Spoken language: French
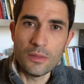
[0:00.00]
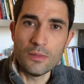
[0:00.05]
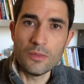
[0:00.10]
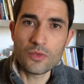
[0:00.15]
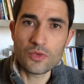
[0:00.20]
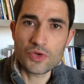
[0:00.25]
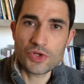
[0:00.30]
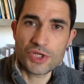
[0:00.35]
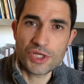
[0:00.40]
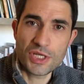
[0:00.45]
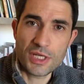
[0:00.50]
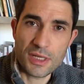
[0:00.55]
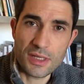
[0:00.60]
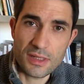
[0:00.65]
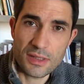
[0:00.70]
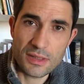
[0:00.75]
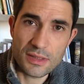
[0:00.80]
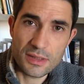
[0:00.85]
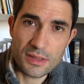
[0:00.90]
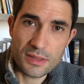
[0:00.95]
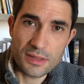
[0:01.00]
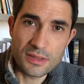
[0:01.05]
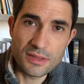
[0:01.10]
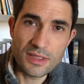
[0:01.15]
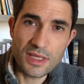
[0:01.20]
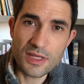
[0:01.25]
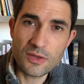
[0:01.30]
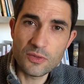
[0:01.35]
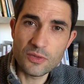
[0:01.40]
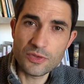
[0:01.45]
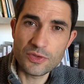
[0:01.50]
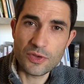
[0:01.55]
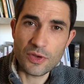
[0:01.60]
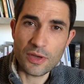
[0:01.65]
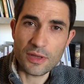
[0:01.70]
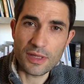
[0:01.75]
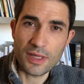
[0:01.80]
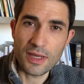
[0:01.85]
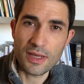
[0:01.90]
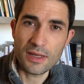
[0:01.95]
Mon chien n'écoute
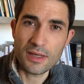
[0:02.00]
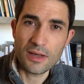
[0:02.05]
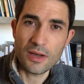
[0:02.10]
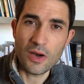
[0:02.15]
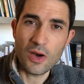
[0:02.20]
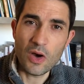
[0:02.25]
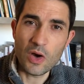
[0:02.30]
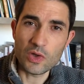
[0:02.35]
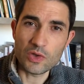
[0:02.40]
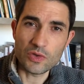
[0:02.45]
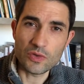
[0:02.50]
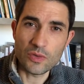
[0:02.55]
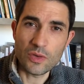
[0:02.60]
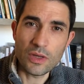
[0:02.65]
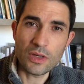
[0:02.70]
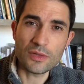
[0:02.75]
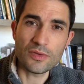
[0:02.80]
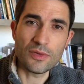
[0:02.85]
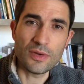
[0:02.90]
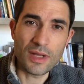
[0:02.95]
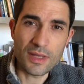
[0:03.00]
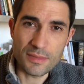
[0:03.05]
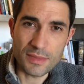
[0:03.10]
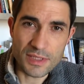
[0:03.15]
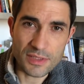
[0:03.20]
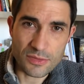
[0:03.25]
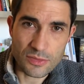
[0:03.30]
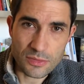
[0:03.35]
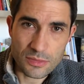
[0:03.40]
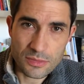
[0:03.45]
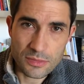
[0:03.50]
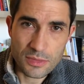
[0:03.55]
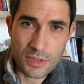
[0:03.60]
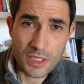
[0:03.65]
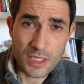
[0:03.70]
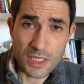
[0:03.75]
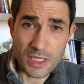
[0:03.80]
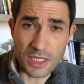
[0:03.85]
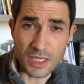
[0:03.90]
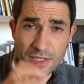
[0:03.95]
rien en dehors de la maison.
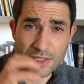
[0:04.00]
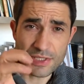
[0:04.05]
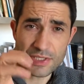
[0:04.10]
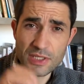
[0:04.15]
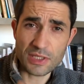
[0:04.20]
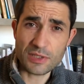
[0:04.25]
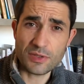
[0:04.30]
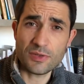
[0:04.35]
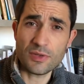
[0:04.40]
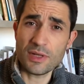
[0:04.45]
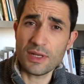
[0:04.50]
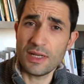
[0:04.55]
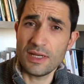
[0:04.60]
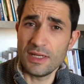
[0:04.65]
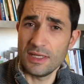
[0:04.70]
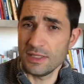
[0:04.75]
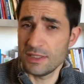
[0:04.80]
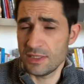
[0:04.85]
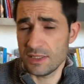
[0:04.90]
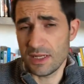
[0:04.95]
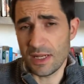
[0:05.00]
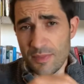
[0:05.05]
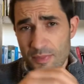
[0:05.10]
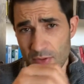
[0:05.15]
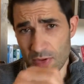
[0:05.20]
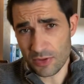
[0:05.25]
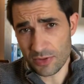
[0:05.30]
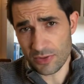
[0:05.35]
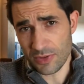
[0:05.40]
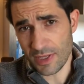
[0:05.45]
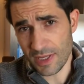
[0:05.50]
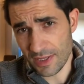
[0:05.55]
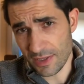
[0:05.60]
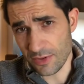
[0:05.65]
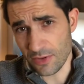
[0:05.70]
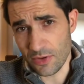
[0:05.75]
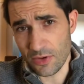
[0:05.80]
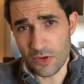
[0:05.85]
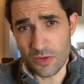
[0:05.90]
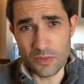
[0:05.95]
Il tire sur la laisse, la prend dans la
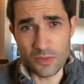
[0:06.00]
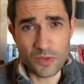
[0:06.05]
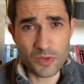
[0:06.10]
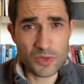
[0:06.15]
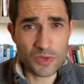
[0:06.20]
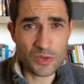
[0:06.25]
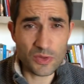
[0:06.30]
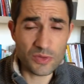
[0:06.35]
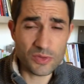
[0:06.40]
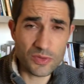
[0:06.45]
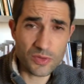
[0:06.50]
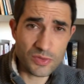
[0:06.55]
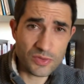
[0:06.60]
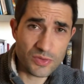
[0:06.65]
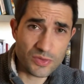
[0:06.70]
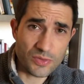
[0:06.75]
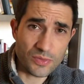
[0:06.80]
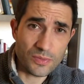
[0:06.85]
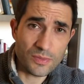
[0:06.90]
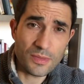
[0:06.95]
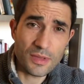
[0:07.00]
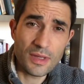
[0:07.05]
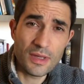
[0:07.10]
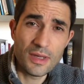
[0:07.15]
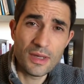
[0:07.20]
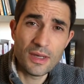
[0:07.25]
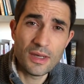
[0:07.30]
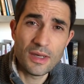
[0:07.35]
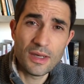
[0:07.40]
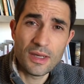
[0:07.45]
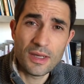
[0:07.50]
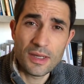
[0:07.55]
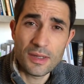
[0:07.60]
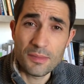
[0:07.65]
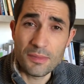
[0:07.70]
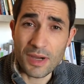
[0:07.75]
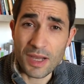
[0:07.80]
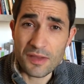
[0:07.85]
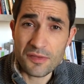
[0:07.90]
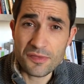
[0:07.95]
gueule, me saute dessus.
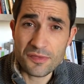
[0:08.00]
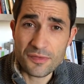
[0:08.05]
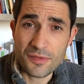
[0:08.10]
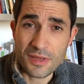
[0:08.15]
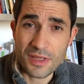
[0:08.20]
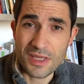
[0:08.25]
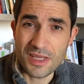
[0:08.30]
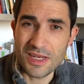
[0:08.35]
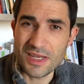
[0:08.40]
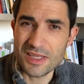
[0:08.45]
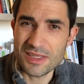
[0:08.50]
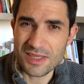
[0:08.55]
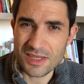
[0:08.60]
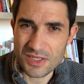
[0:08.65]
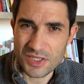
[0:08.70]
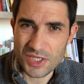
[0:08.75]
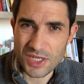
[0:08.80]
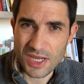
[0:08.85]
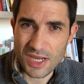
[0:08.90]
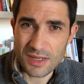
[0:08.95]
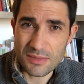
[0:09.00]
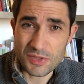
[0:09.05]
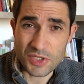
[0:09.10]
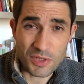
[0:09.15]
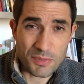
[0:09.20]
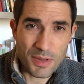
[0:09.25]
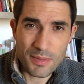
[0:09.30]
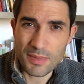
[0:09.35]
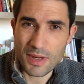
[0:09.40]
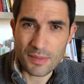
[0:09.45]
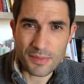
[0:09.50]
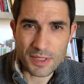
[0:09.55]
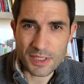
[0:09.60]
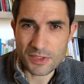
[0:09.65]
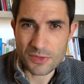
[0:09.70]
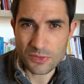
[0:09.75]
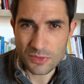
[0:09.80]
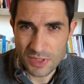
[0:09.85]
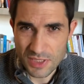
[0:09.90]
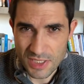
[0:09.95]
Bref, il est ingérable, j'ai même
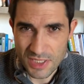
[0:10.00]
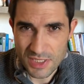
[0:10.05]
l'impression qu'il